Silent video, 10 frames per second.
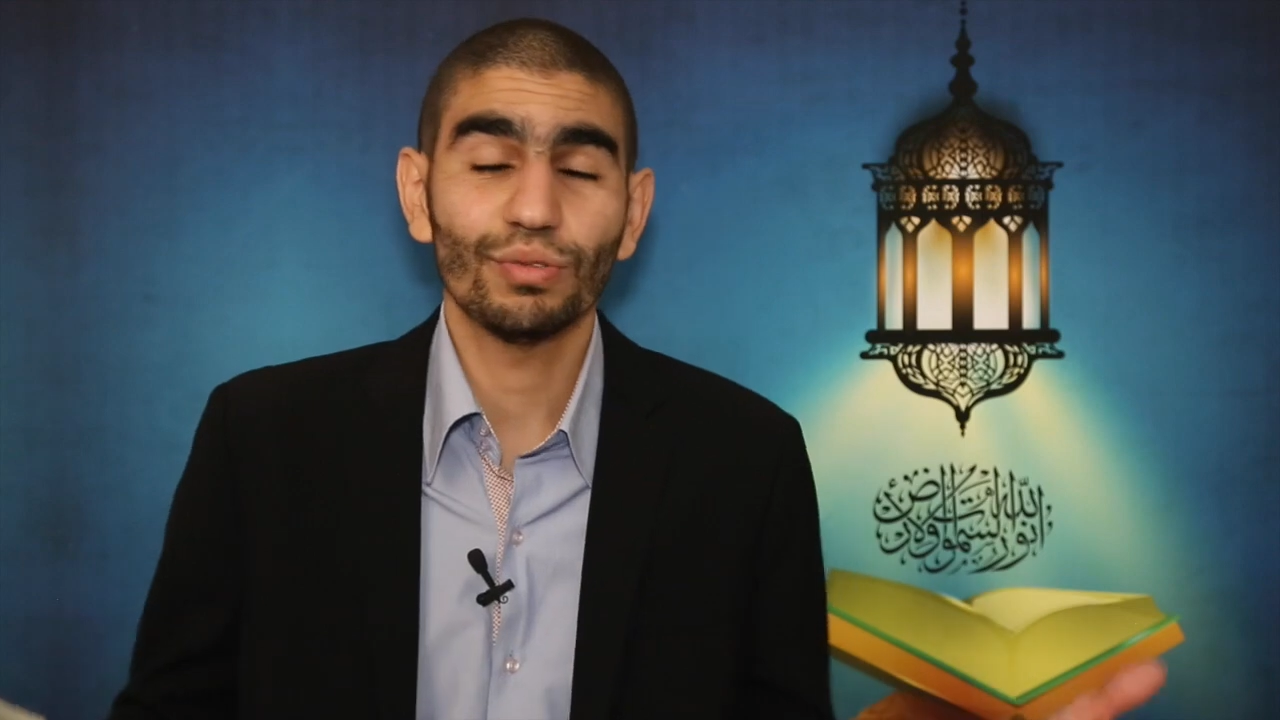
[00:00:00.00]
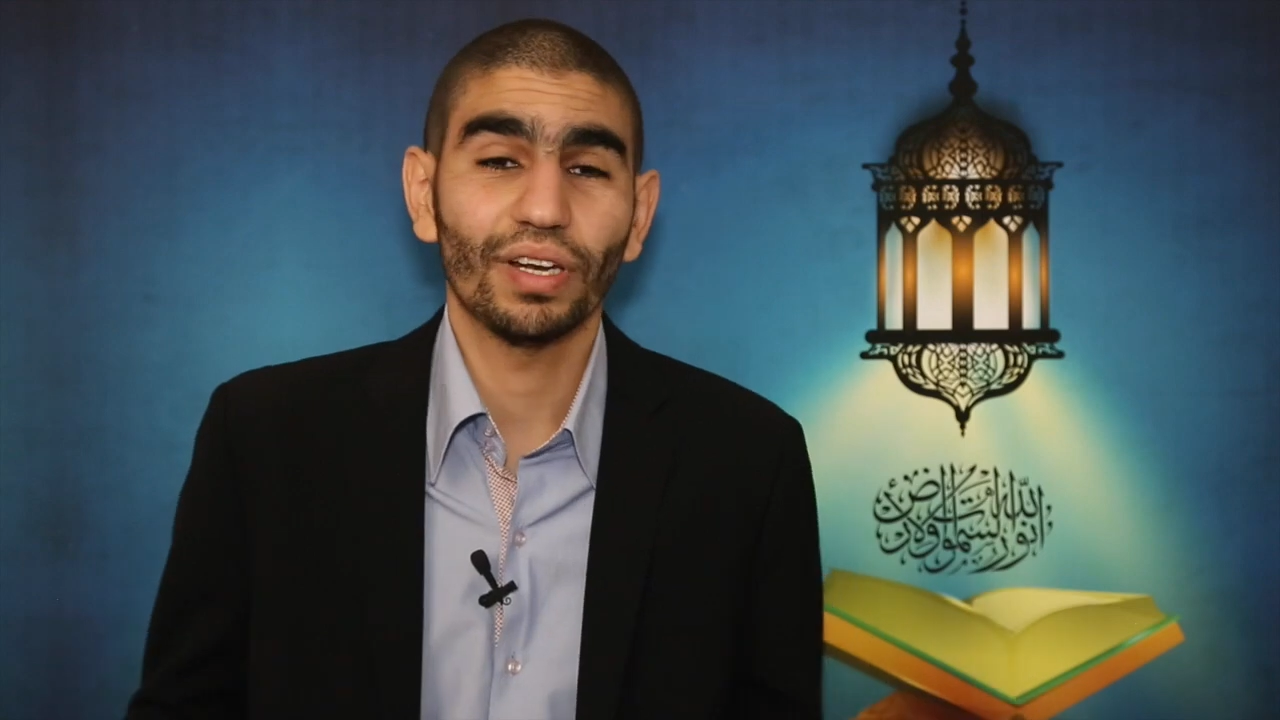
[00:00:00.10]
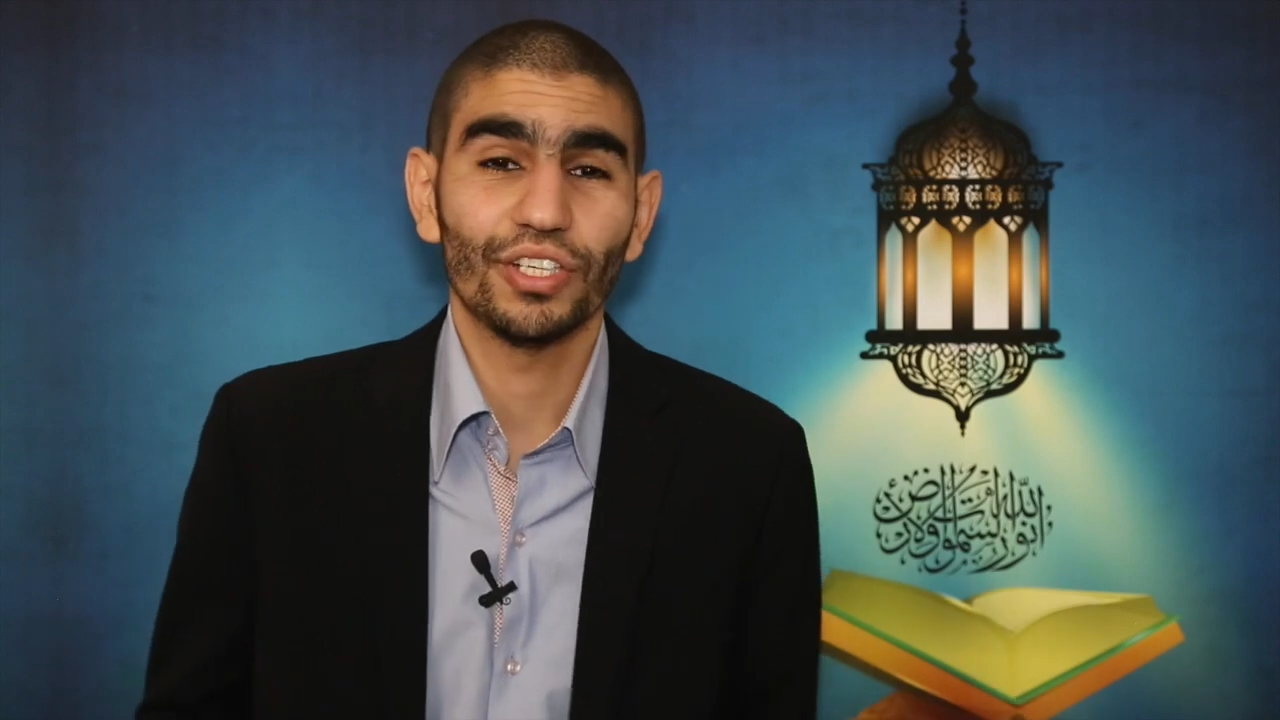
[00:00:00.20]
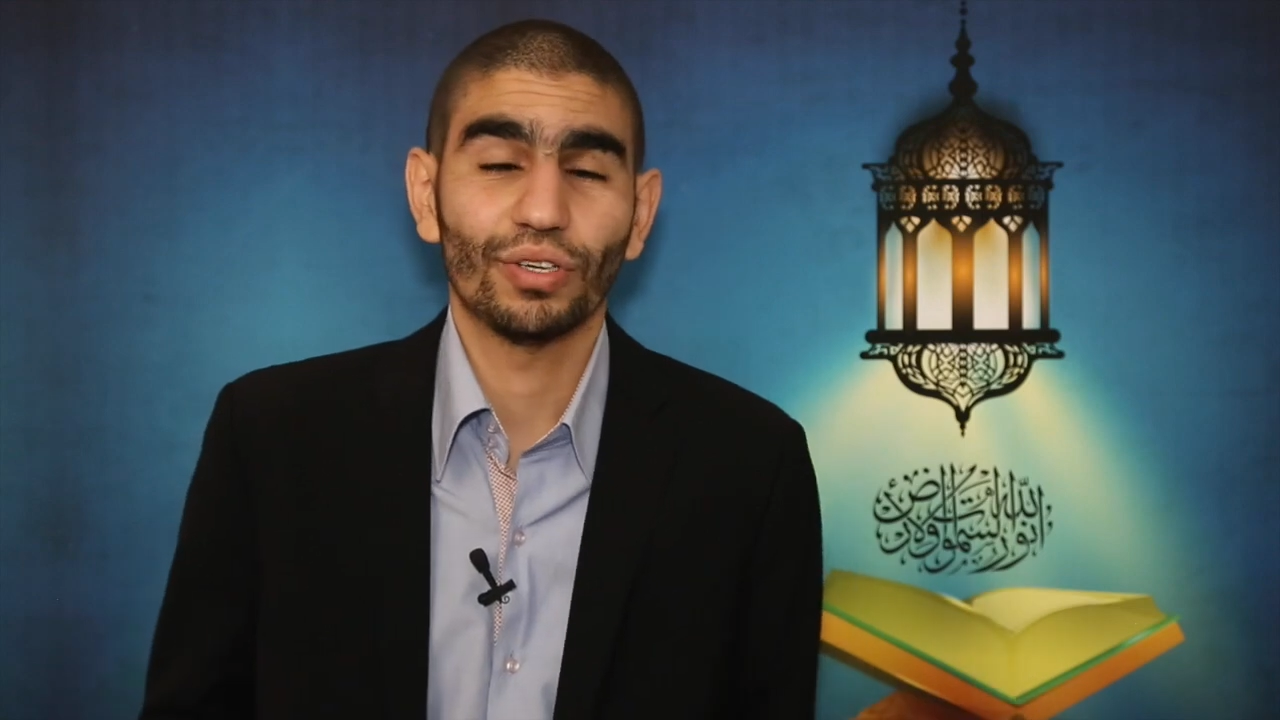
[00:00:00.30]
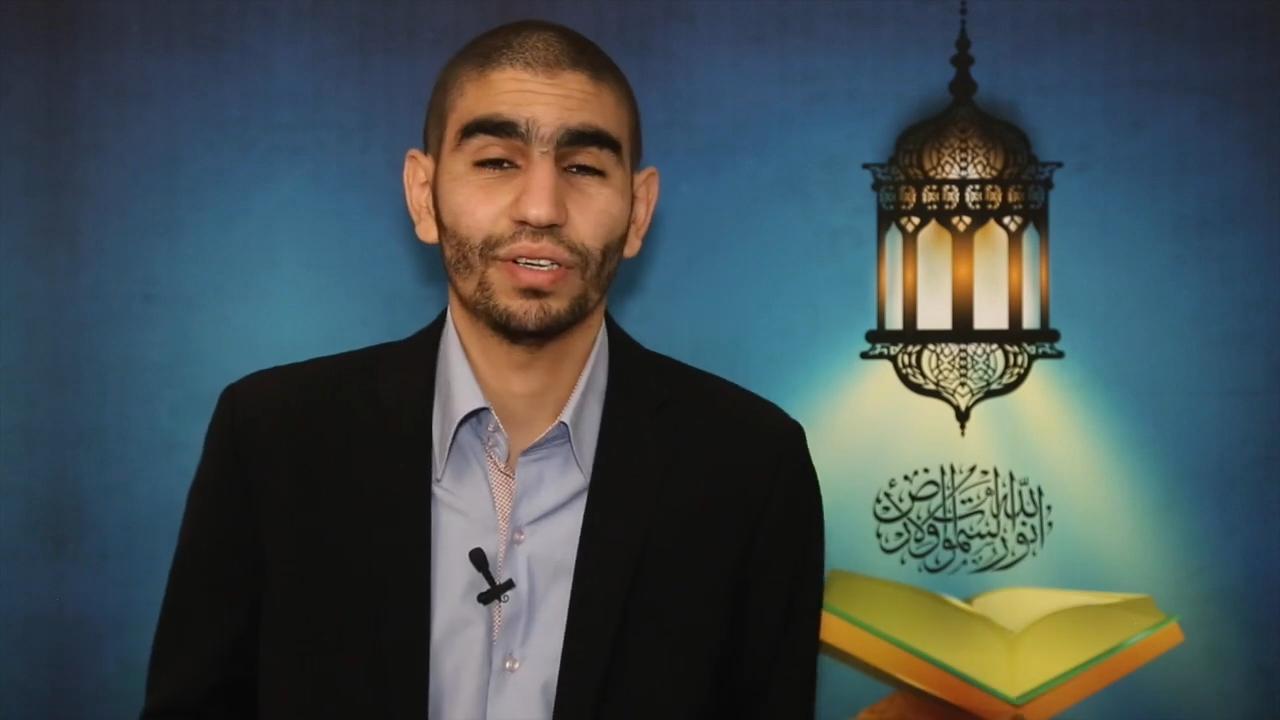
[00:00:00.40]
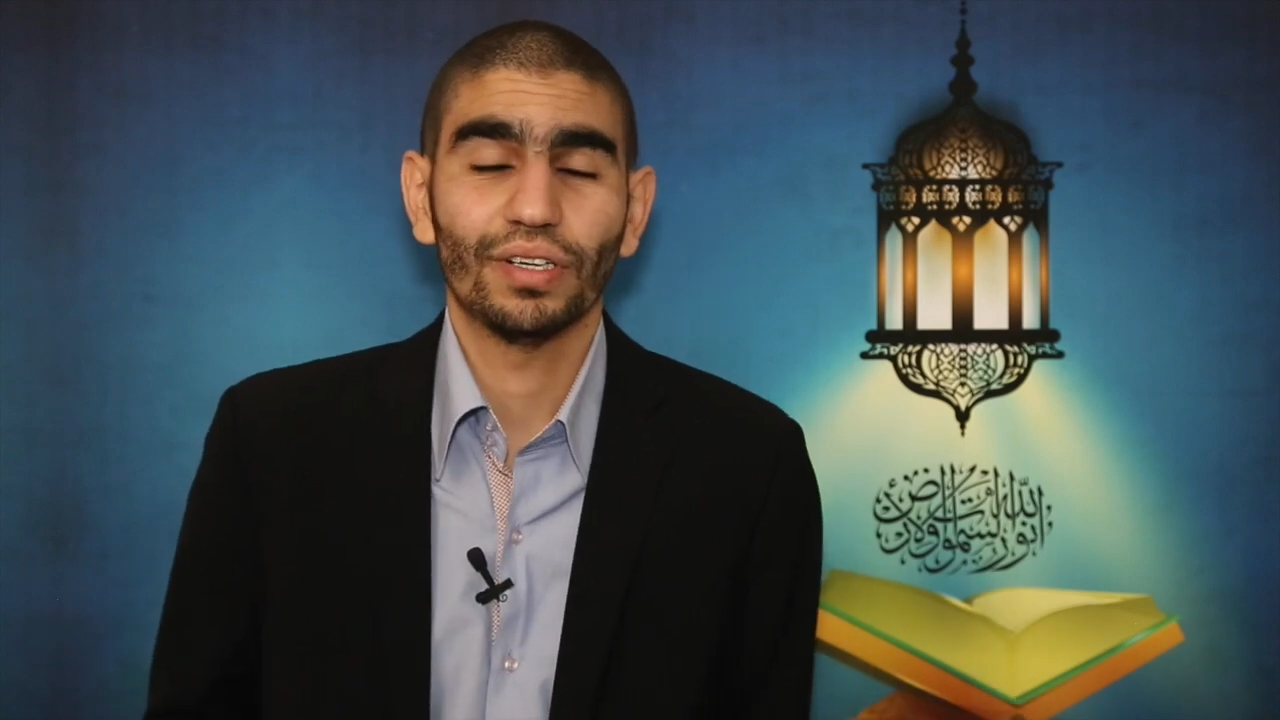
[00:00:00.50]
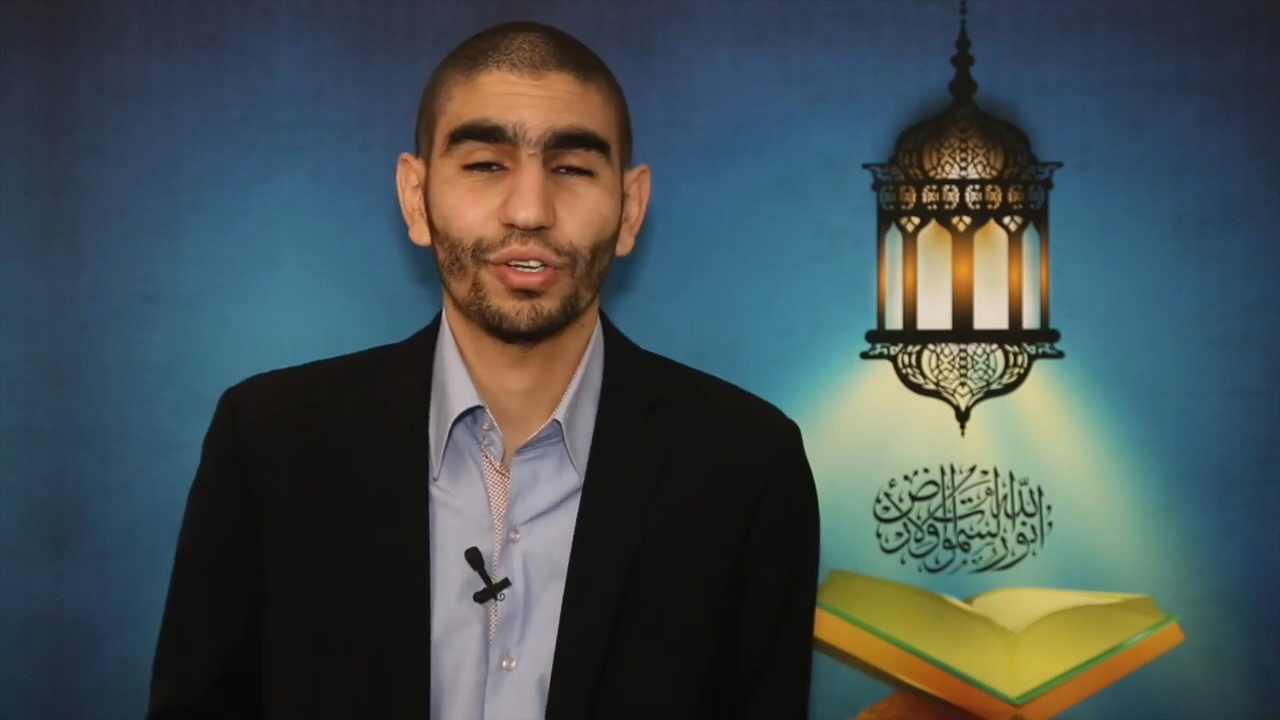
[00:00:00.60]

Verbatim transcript: sur les gens,